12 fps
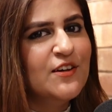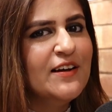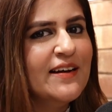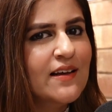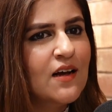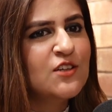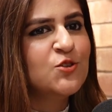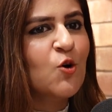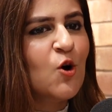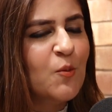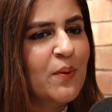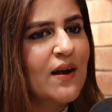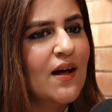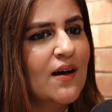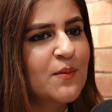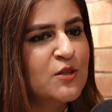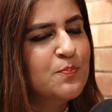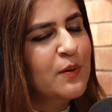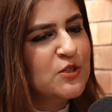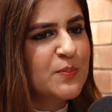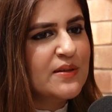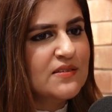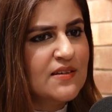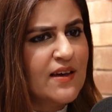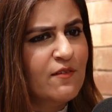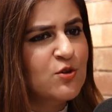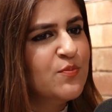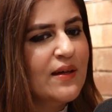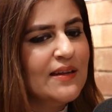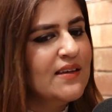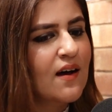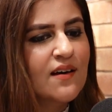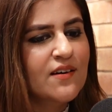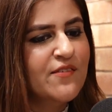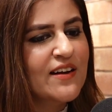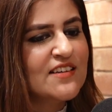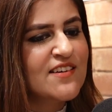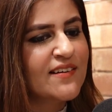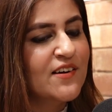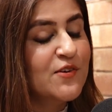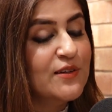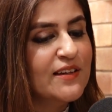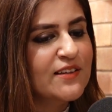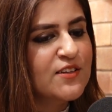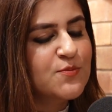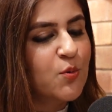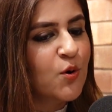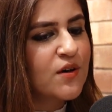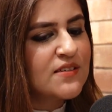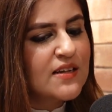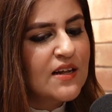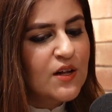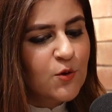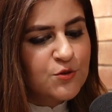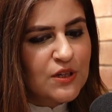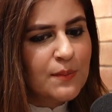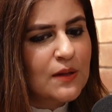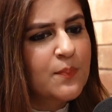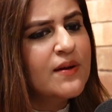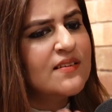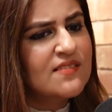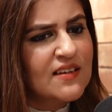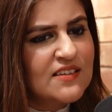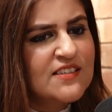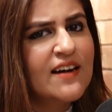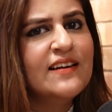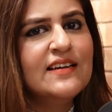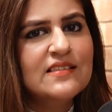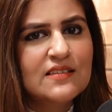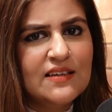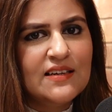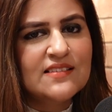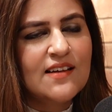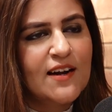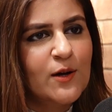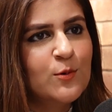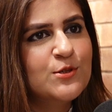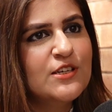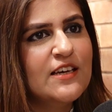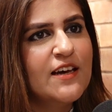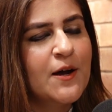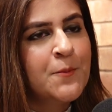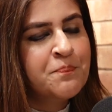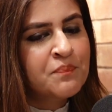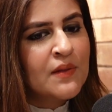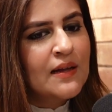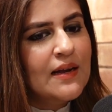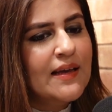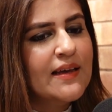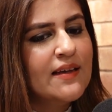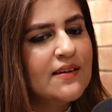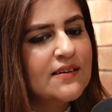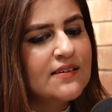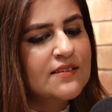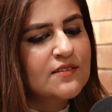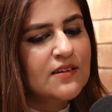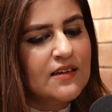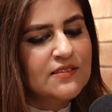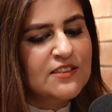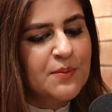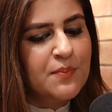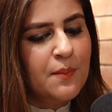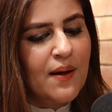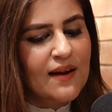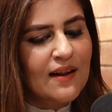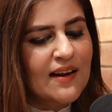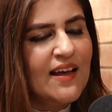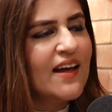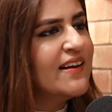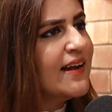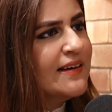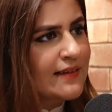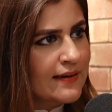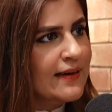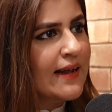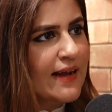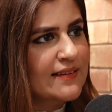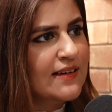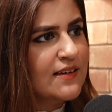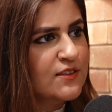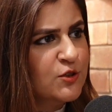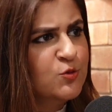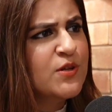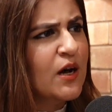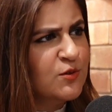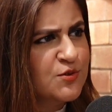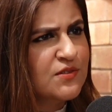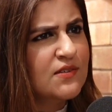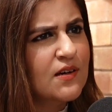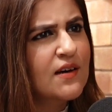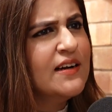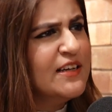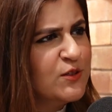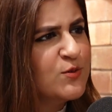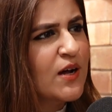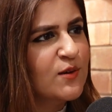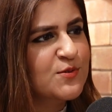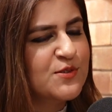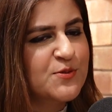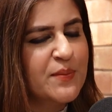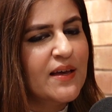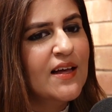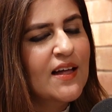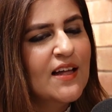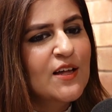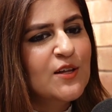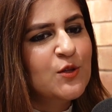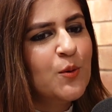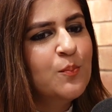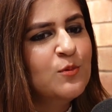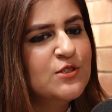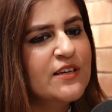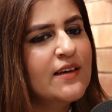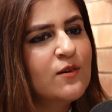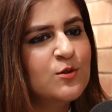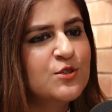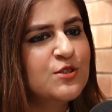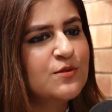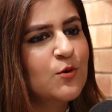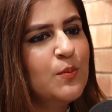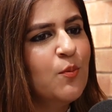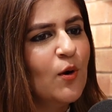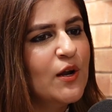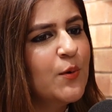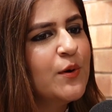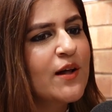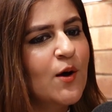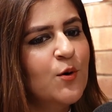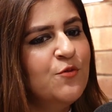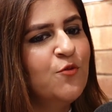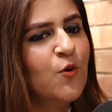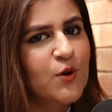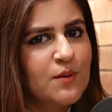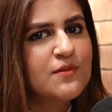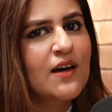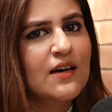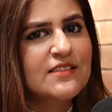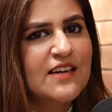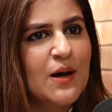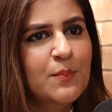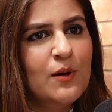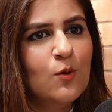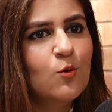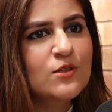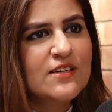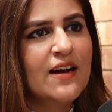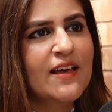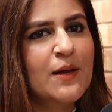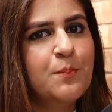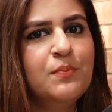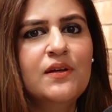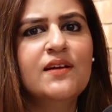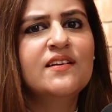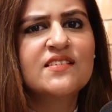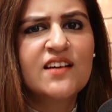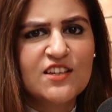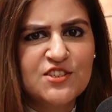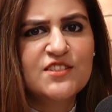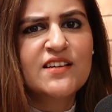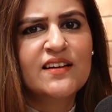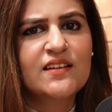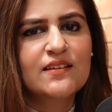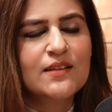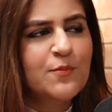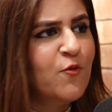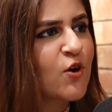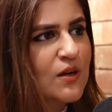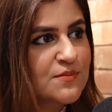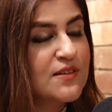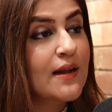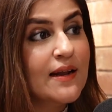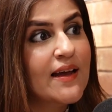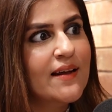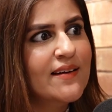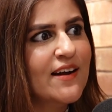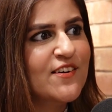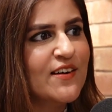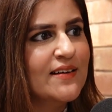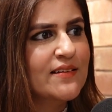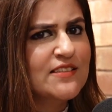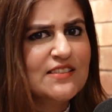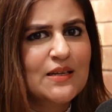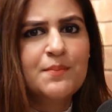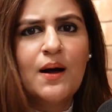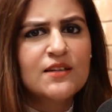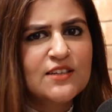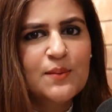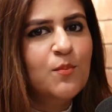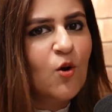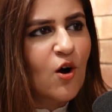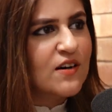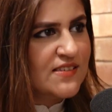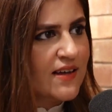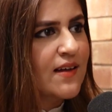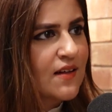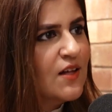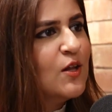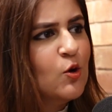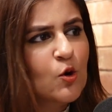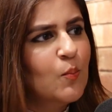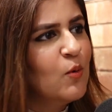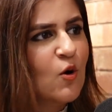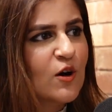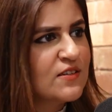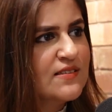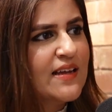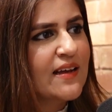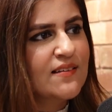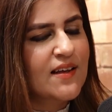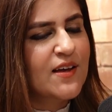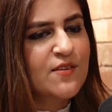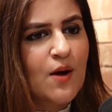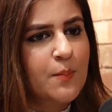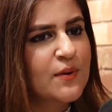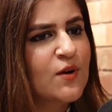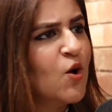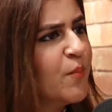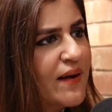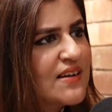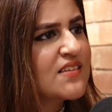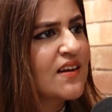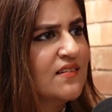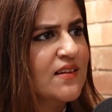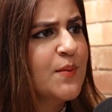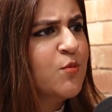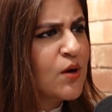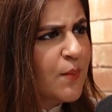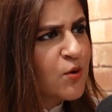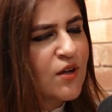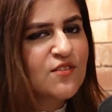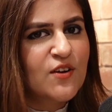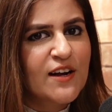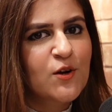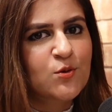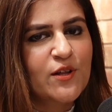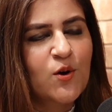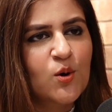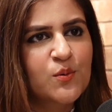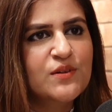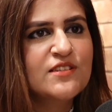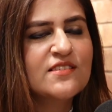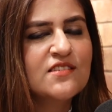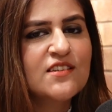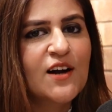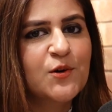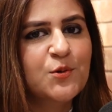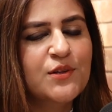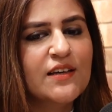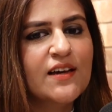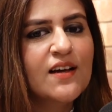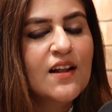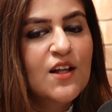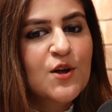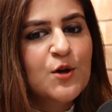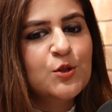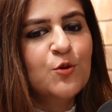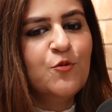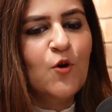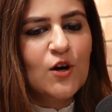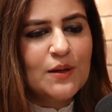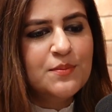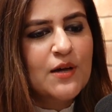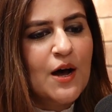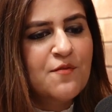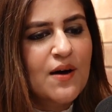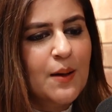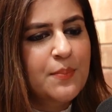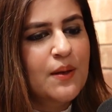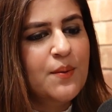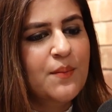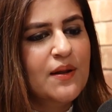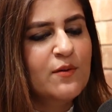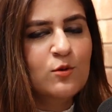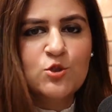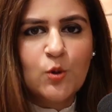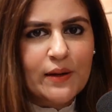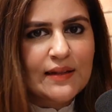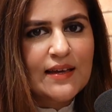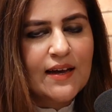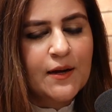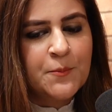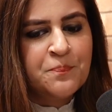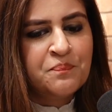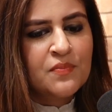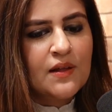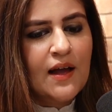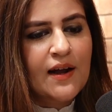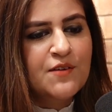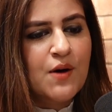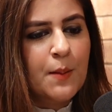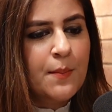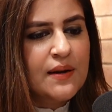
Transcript: रीडिंग का शौक पड़ा बचपन से आई वॉज वेरी यंग वेन आई स्टार्टेड रीडिंग दिस बुक्स उसके बाद फिर इस तरह स्टडीज़ की सारा कुछ किया लेकिन जब हमारा नया नया इंटरनेट आया था 2000 अर्ली 2000s में तो मुझे कुछ कोई बॉलीवुड का कोई फोरम था जहाँ पे लोग जाके अपनी डिस्कशंस करते थे तब फोरम्स का नया नया ट्रेंड था जैसे अब आजकल ब्लॉग्स हैं लोग ब्लॉग्स देखते हैं वहाँ पे कमेंट्स करते हैं पूरा पूरा थ्रेड होता है कॉन्वर्जेसन स्टार्ट होती हैं तो फोरम था वहाँ पे मैंने वो ज्वाइन किया एंड वहाँ पे